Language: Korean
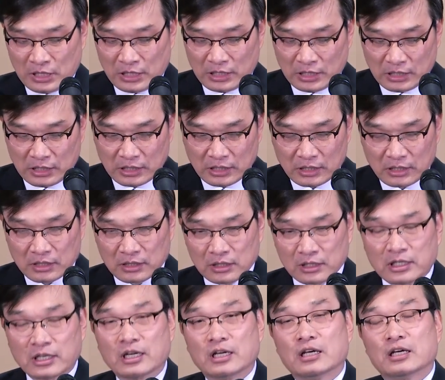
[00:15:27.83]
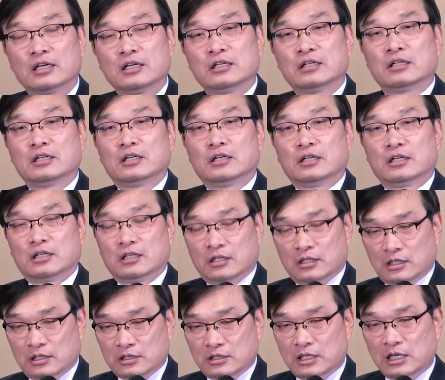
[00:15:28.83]
어, 이렇게
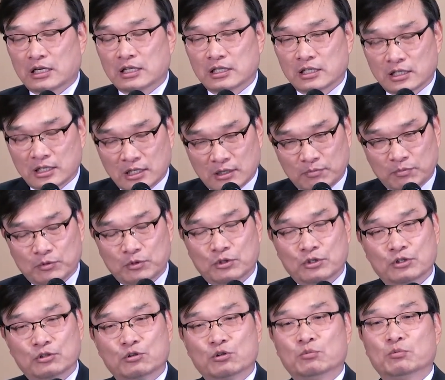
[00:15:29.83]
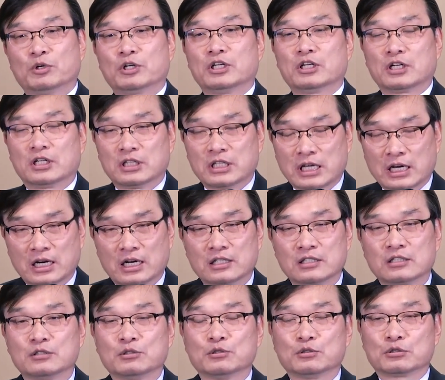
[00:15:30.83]
어, 책임감도 있고 뭐 이런 네
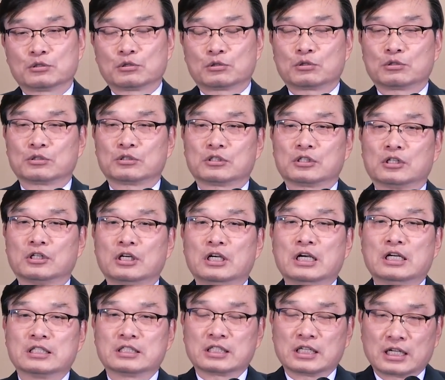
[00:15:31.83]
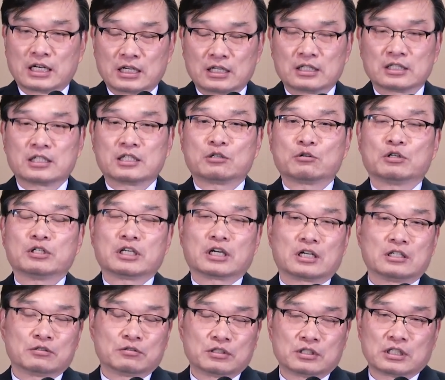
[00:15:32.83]
가지 요소로서 사랑을
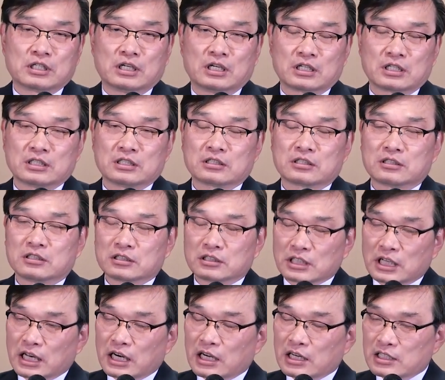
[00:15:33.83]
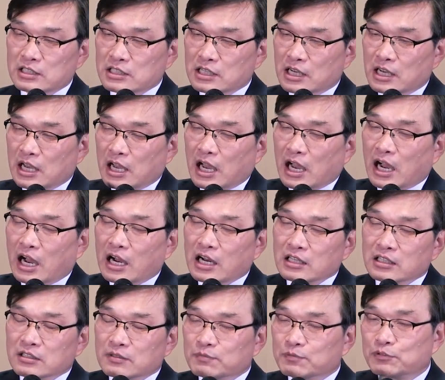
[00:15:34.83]
키워나갈 수 있다. 그래서 그 사랑은
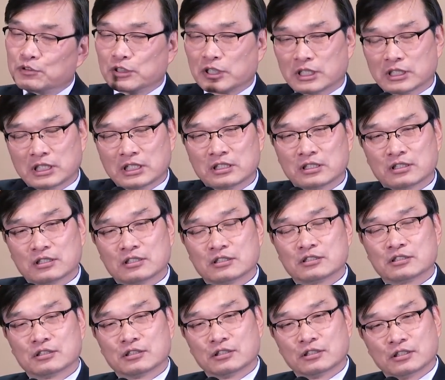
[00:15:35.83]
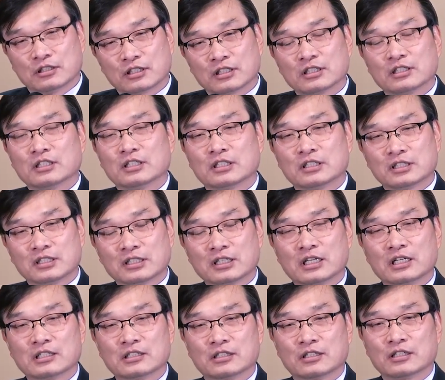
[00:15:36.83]
아트풀하다는 거죠. 그,
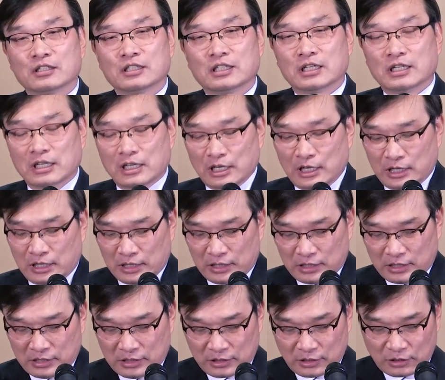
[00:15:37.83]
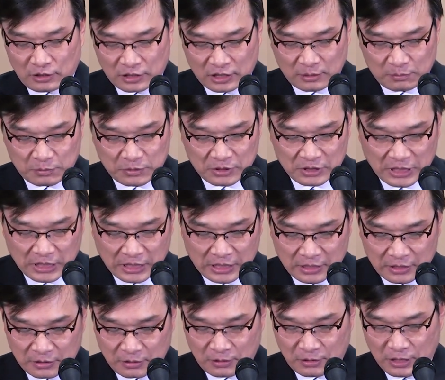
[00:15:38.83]
그렇게 해서 이제 어, 더 깊은
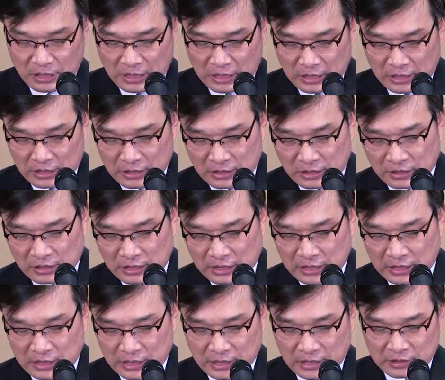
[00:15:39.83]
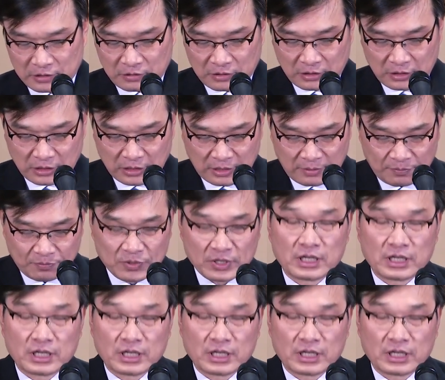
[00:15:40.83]
사랑으로 어, 성장해 나갈 수 있다.